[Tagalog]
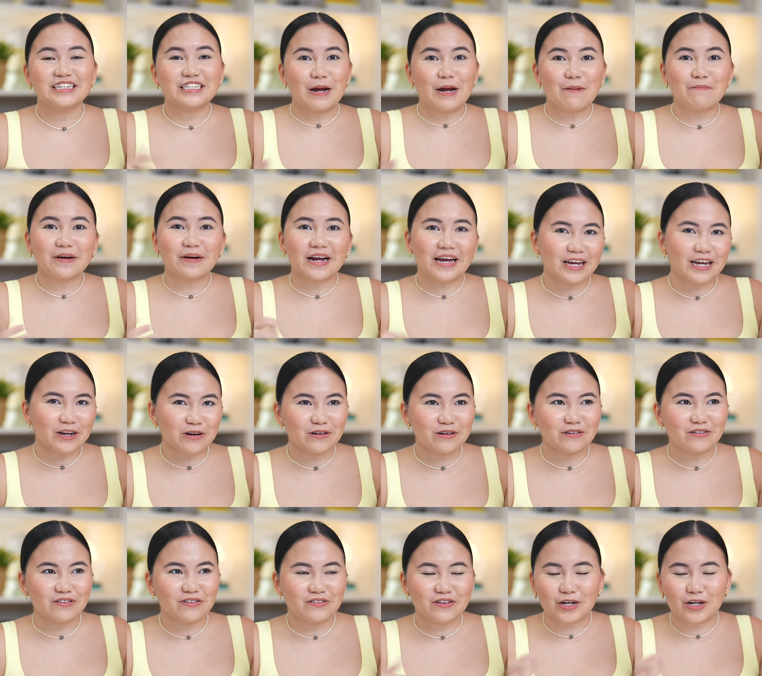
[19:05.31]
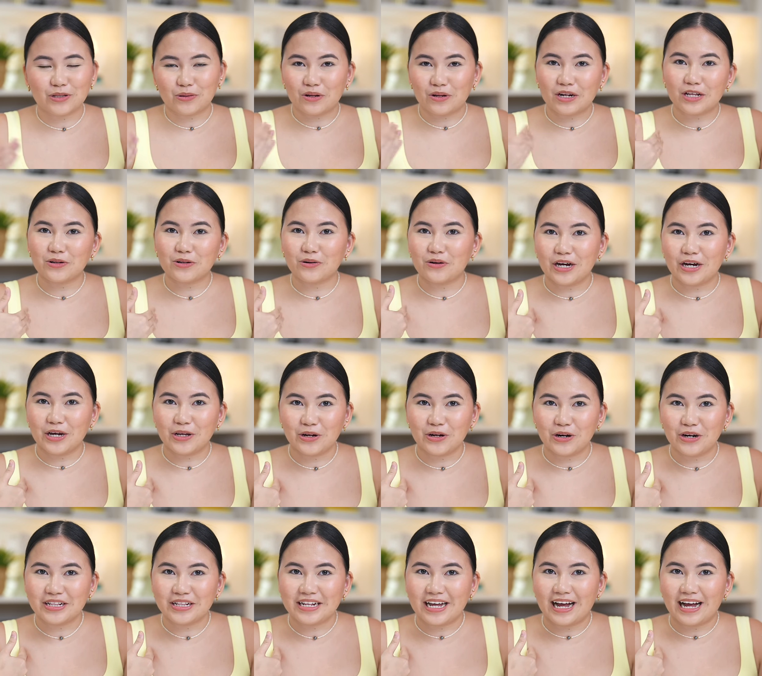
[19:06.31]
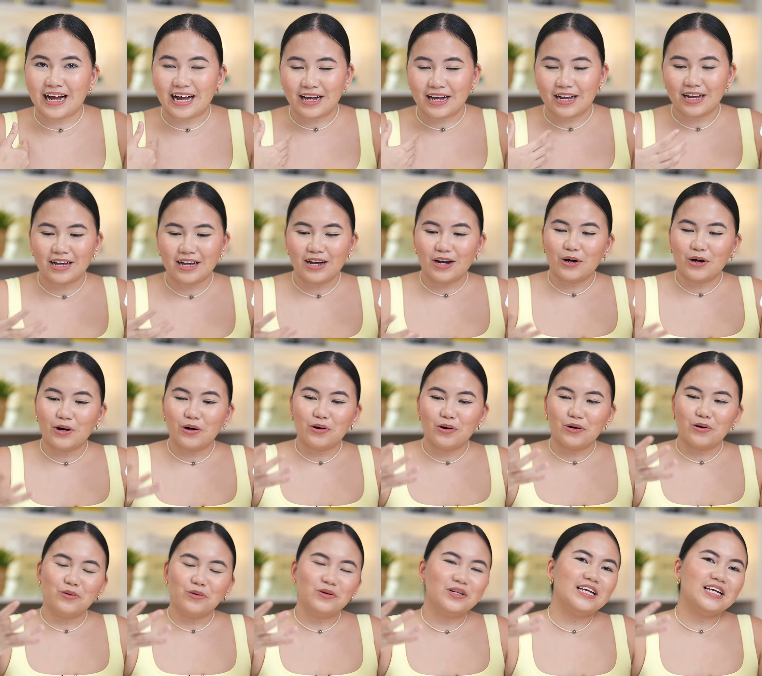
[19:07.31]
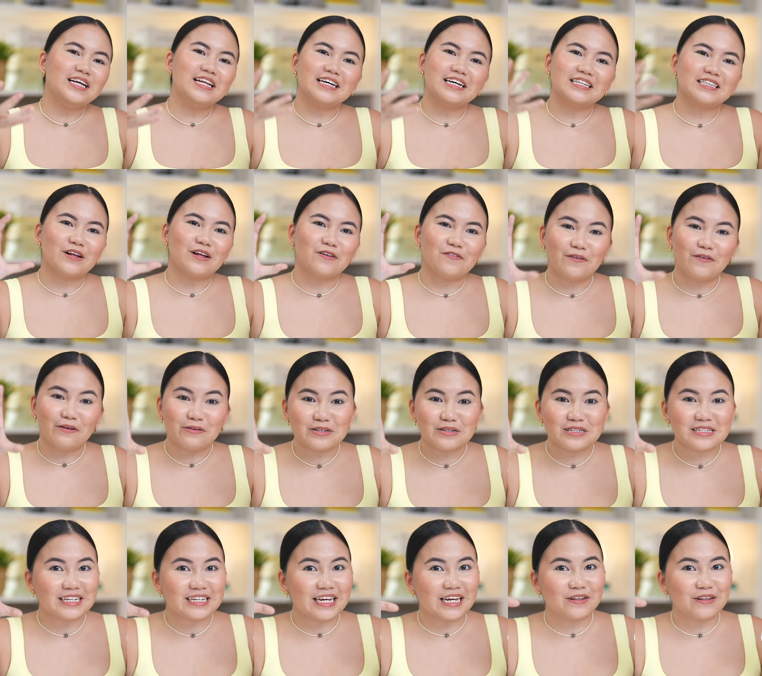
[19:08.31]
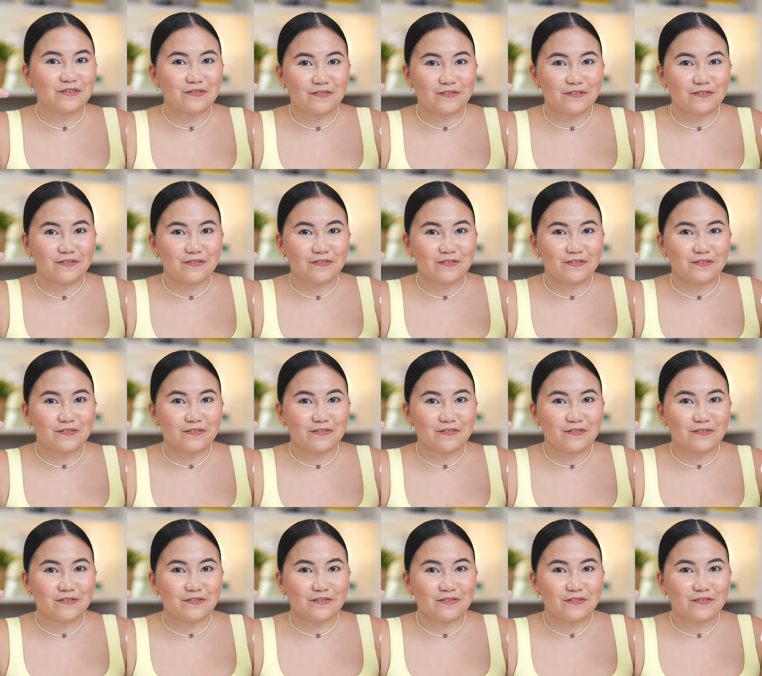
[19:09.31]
Siyempre, kung katulad ko kayo na only little phones can